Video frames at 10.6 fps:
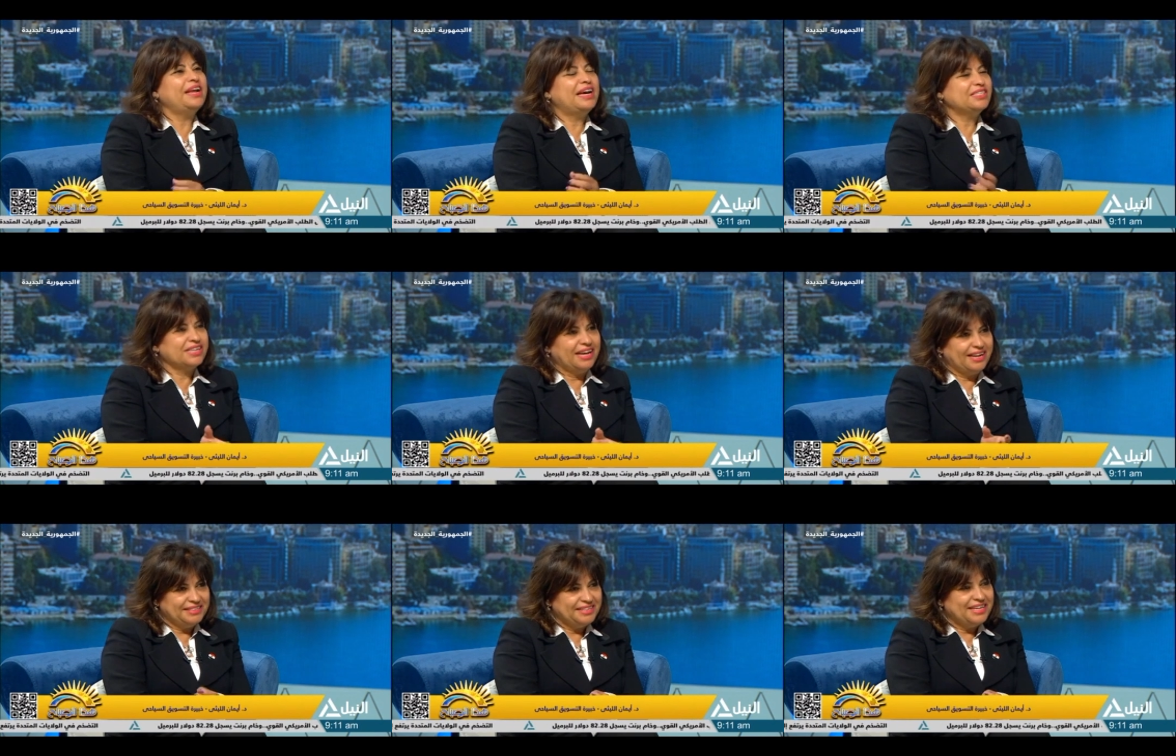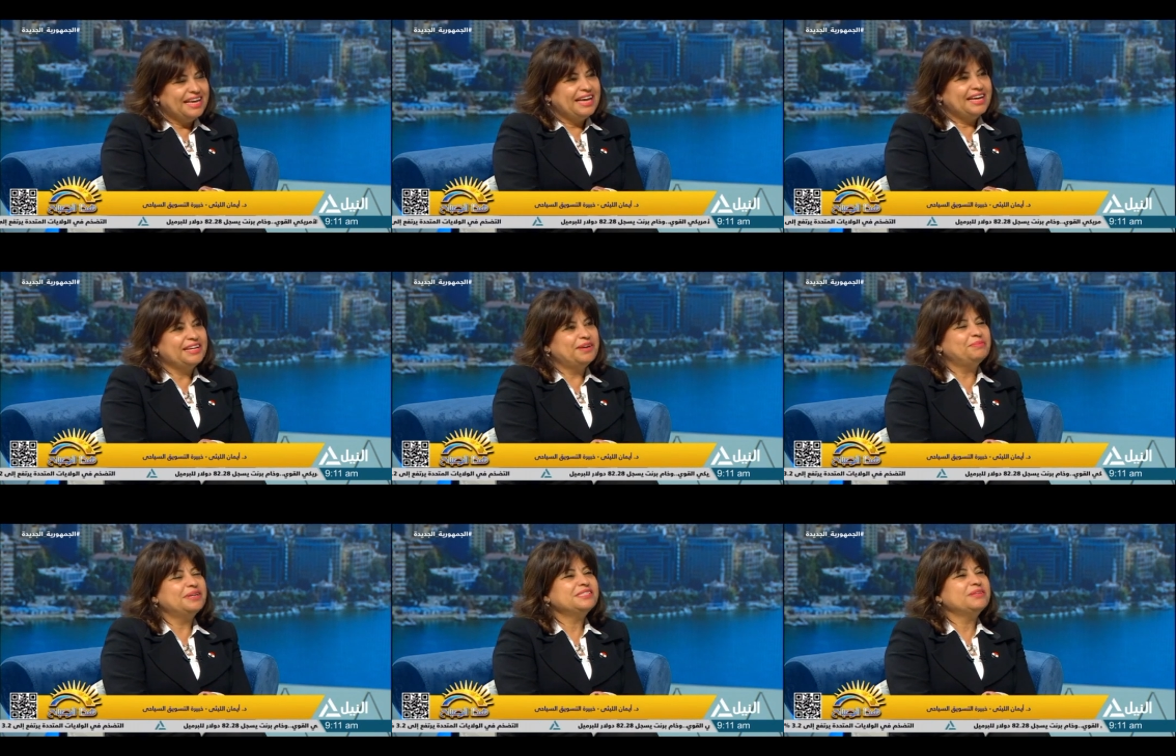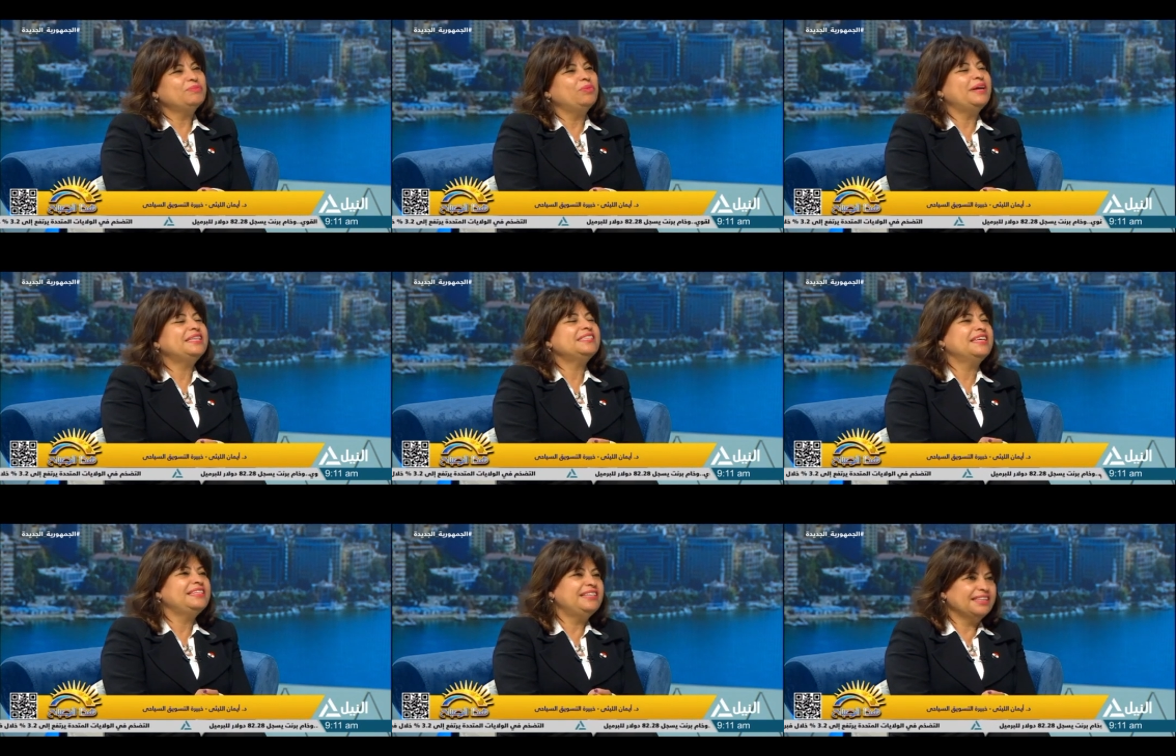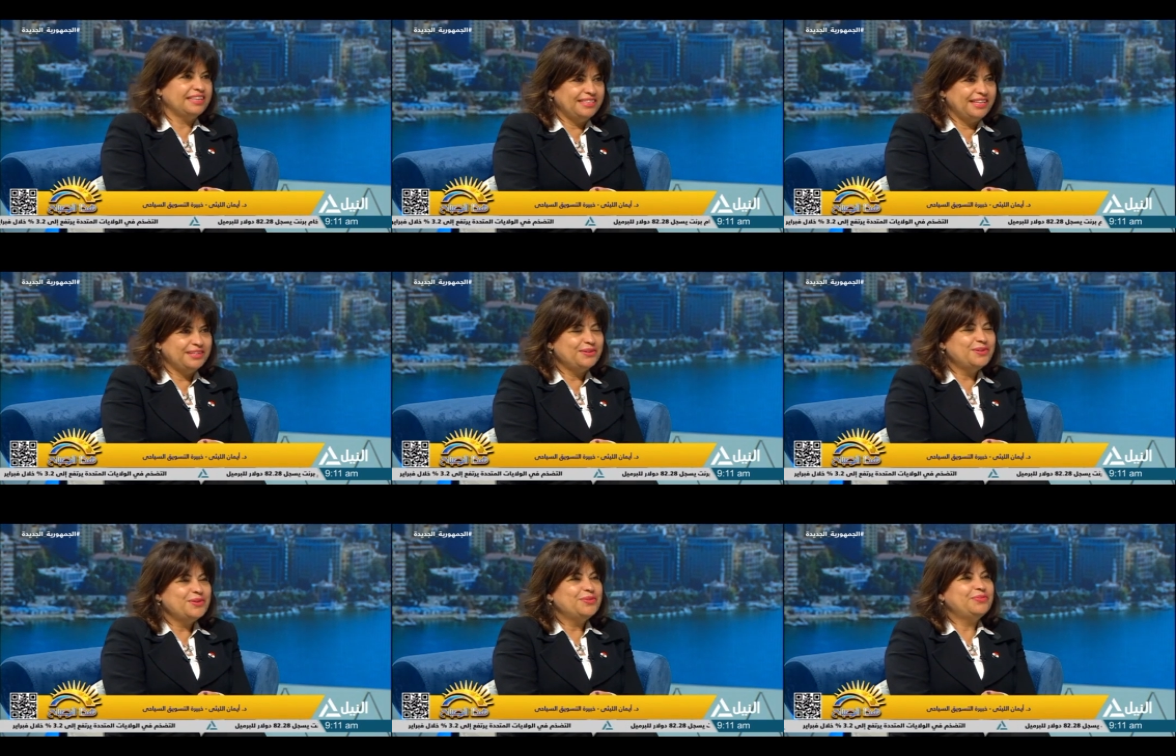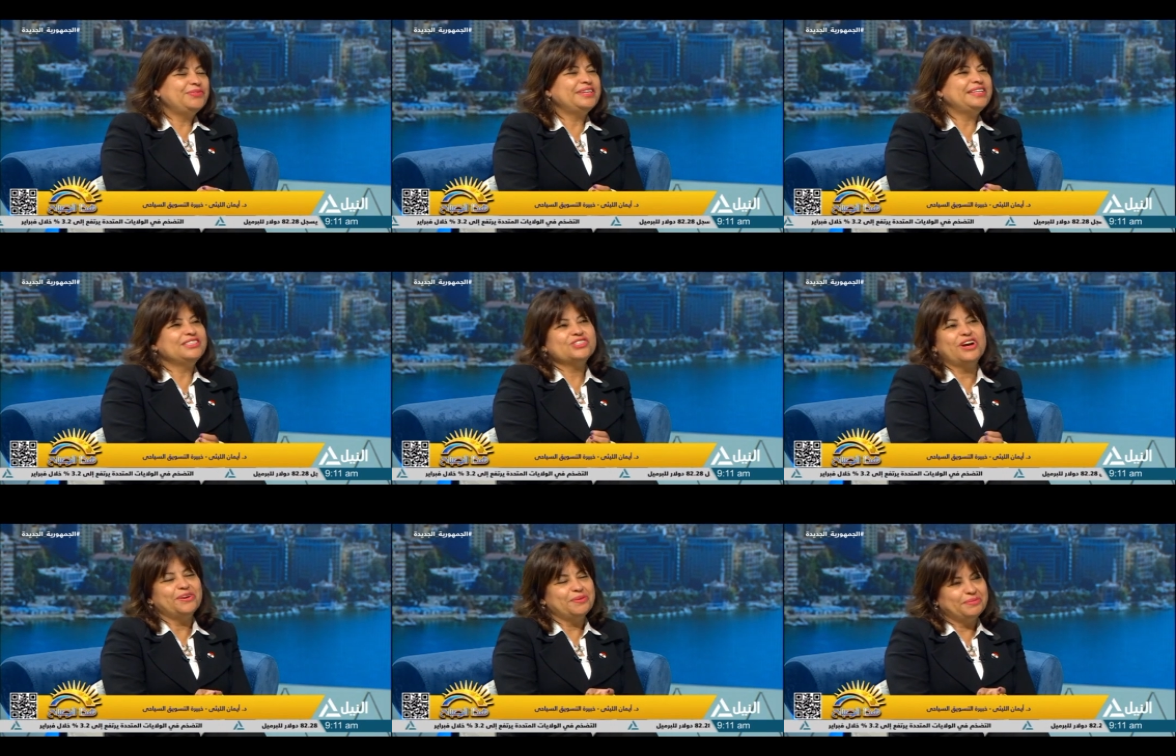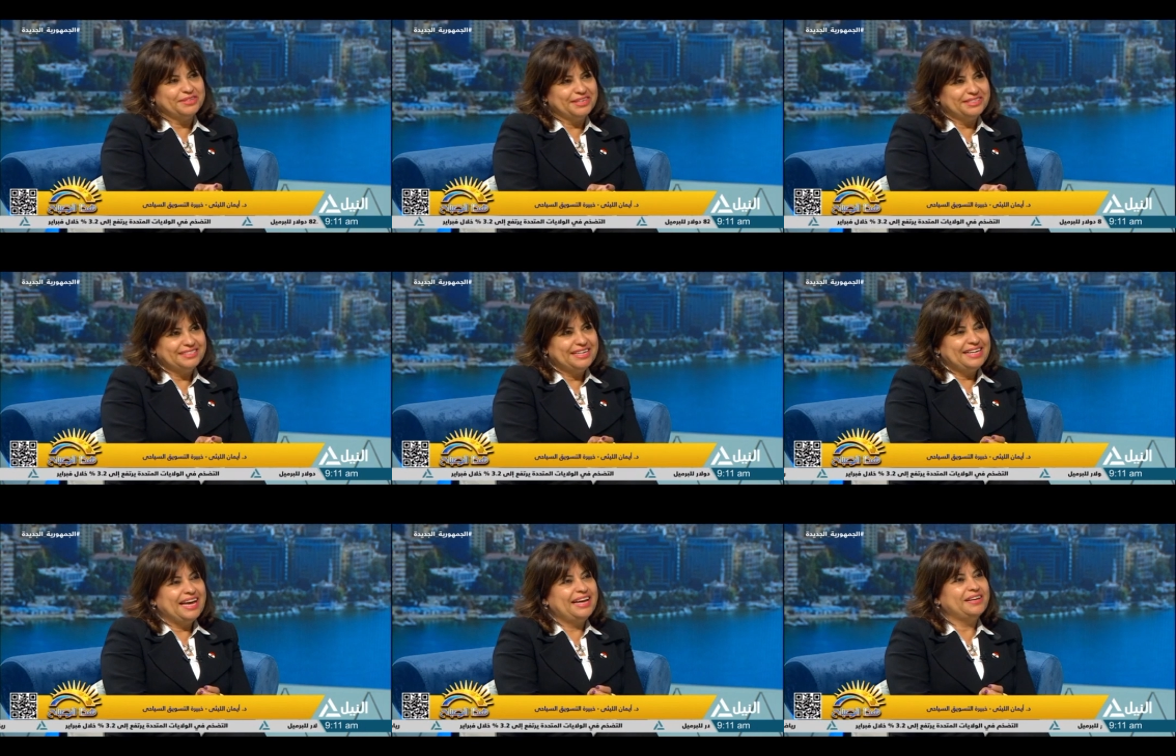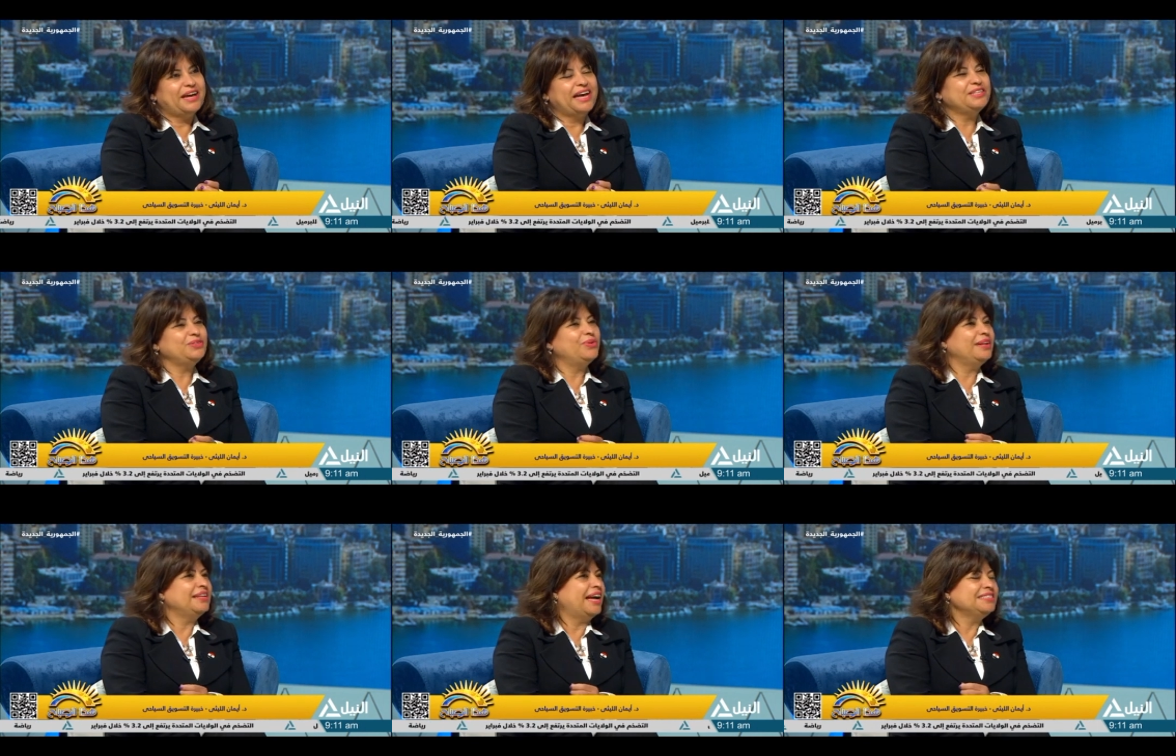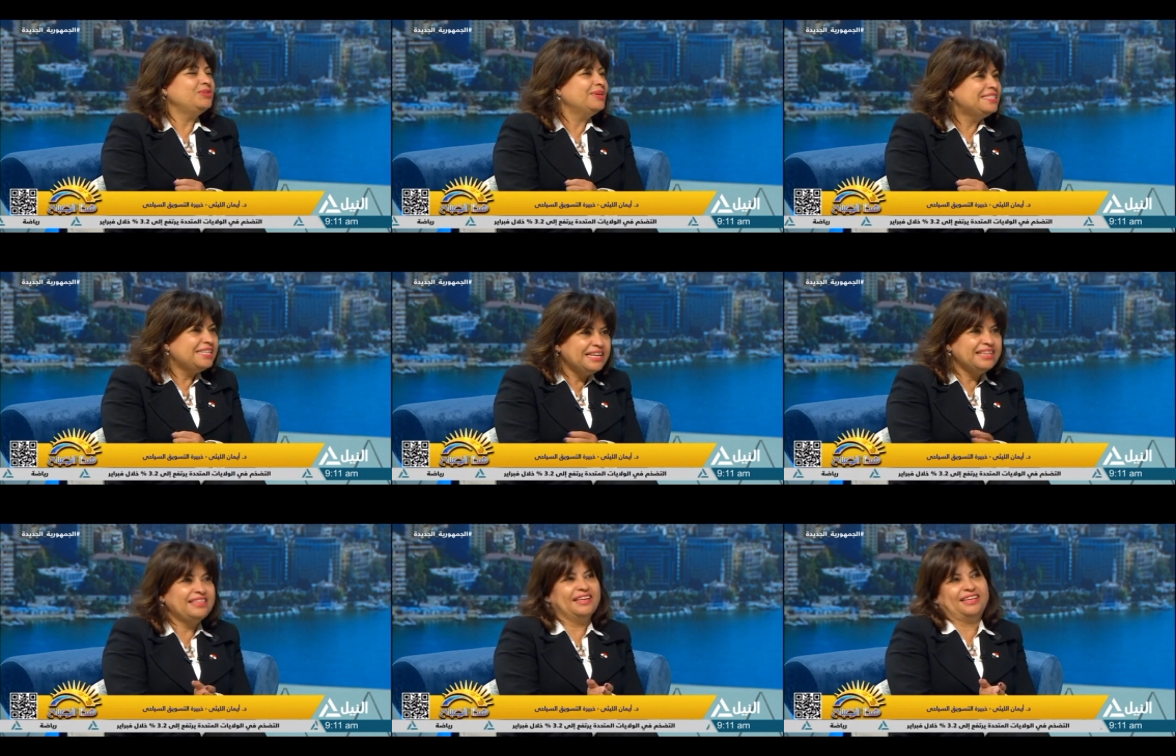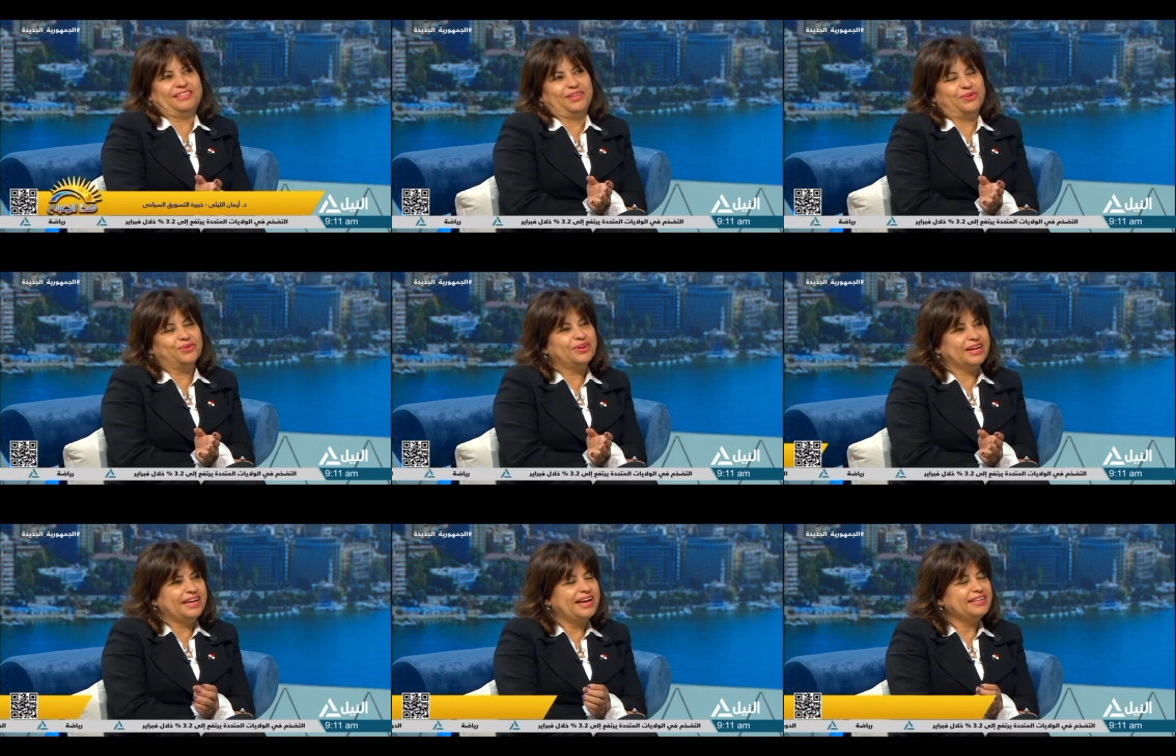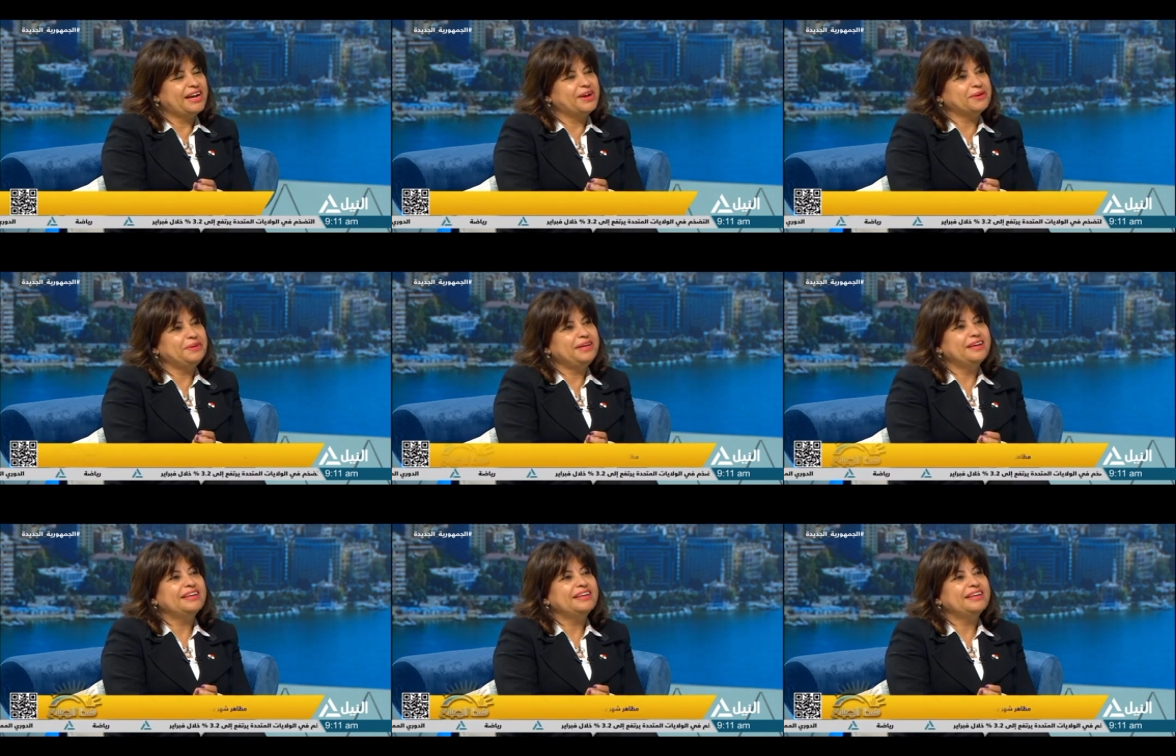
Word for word: اشكالها آه، مصر مميزه جدا جدا في شهر رمضان آه، عن الدول عن دول كتير جدا جدا اخرى يعني عربيه